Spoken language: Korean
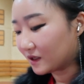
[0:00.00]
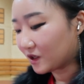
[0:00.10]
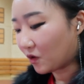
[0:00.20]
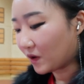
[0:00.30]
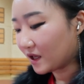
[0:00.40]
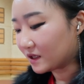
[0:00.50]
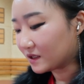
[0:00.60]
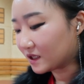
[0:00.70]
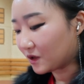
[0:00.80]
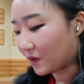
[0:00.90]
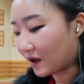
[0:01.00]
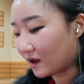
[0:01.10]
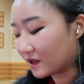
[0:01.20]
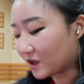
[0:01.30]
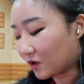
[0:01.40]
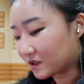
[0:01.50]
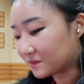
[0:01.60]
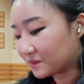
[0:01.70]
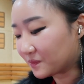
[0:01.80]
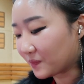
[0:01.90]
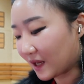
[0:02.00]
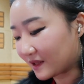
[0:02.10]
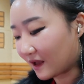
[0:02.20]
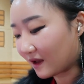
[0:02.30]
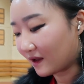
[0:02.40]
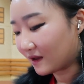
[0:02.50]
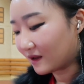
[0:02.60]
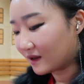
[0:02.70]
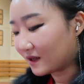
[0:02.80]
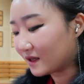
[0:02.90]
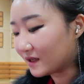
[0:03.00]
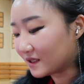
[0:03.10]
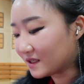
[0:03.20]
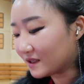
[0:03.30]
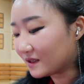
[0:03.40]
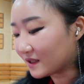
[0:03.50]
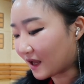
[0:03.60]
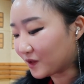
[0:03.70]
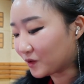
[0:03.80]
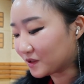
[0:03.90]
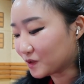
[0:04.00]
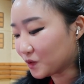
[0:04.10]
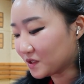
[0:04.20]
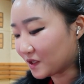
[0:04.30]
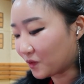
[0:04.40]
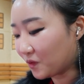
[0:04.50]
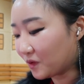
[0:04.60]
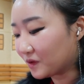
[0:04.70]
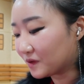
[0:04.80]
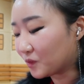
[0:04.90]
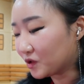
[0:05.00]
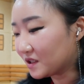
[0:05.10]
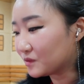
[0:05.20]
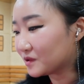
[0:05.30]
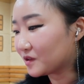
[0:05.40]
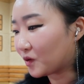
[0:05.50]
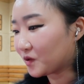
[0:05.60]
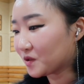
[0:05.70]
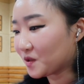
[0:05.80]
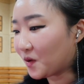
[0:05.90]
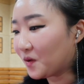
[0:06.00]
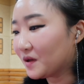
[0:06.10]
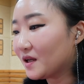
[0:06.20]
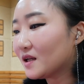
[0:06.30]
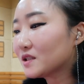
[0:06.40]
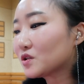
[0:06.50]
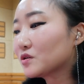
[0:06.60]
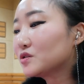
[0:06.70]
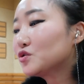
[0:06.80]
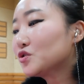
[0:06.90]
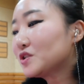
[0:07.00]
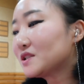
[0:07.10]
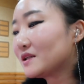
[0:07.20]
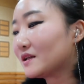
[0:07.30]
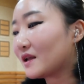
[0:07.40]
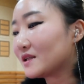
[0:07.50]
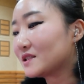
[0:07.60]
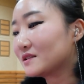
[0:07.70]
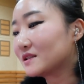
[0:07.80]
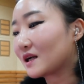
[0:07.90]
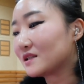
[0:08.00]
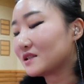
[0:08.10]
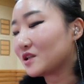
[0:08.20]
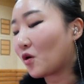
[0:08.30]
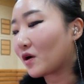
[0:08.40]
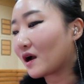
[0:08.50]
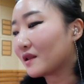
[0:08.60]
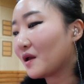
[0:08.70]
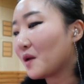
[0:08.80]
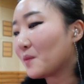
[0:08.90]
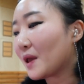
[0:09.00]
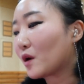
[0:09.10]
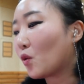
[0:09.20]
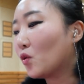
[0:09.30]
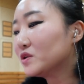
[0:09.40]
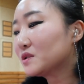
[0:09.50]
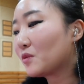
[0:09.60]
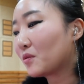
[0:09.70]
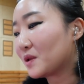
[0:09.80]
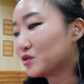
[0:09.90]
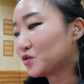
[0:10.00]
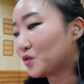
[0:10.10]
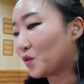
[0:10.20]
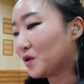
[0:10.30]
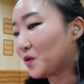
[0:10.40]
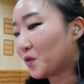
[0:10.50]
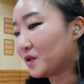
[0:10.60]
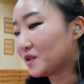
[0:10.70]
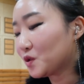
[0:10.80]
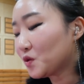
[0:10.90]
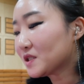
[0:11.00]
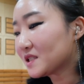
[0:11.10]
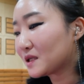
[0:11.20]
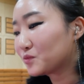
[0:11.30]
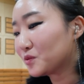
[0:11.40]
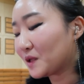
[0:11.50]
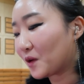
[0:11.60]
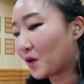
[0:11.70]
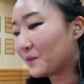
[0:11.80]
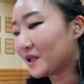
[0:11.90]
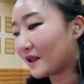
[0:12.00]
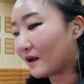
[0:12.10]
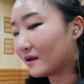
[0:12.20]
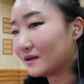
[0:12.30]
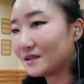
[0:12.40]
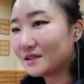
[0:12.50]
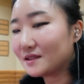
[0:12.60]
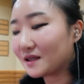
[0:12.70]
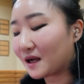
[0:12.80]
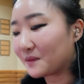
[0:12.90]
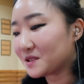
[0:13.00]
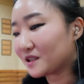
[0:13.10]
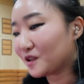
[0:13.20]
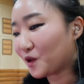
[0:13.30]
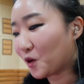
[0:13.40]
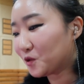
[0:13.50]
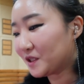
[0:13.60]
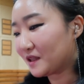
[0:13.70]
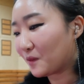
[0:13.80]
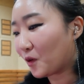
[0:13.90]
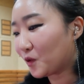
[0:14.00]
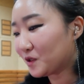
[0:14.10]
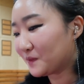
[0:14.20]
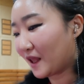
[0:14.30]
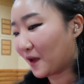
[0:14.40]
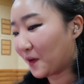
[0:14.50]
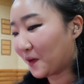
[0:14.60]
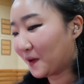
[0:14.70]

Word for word: 영화의 인기와 여름, 바다 이 단어를 소재로 모티브를 얻어서 첫 출시 일에 지금까지 연간 150억 매출을 올리고 있는 효자 상품이라고 합니다. 갑자기 겨울인데 먹고 싶네요.